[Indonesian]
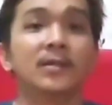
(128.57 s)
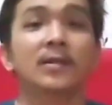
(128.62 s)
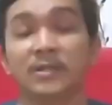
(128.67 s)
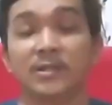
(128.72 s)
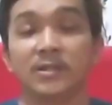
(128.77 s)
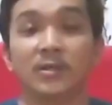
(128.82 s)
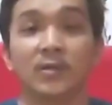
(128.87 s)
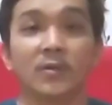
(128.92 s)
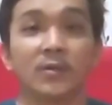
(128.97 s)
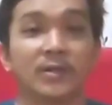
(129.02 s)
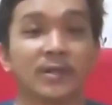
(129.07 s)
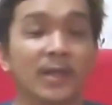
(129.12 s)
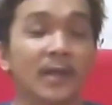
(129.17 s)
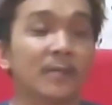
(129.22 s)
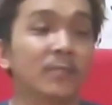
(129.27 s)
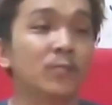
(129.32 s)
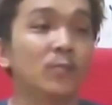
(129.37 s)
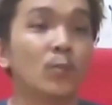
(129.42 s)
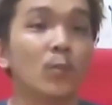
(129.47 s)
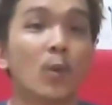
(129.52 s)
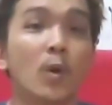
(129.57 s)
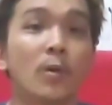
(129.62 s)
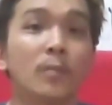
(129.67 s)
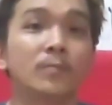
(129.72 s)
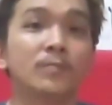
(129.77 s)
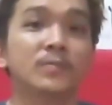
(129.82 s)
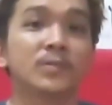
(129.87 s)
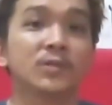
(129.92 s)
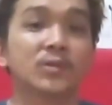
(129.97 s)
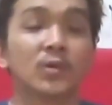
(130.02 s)
di game
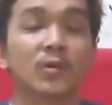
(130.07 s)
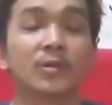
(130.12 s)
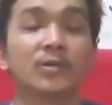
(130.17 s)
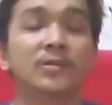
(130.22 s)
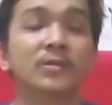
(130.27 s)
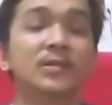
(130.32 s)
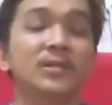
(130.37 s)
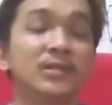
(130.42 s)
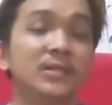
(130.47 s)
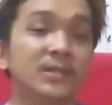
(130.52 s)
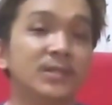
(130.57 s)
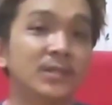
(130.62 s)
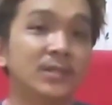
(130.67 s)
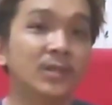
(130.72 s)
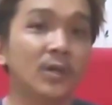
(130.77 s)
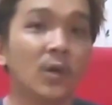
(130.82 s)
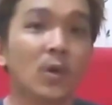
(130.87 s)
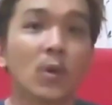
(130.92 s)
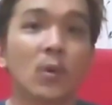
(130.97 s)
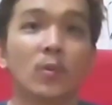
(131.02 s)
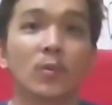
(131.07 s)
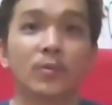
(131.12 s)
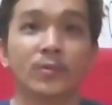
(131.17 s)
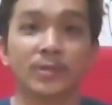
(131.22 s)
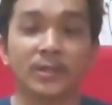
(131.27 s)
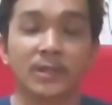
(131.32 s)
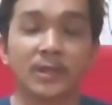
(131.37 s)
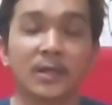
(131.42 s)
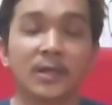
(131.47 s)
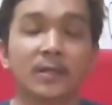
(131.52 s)
Warzone eo
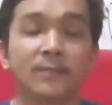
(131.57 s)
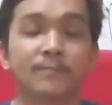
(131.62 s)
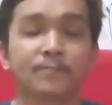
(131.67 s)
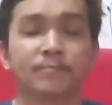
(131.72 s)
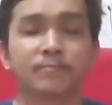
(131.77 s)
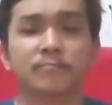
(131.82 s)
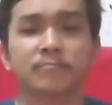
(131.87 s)
nya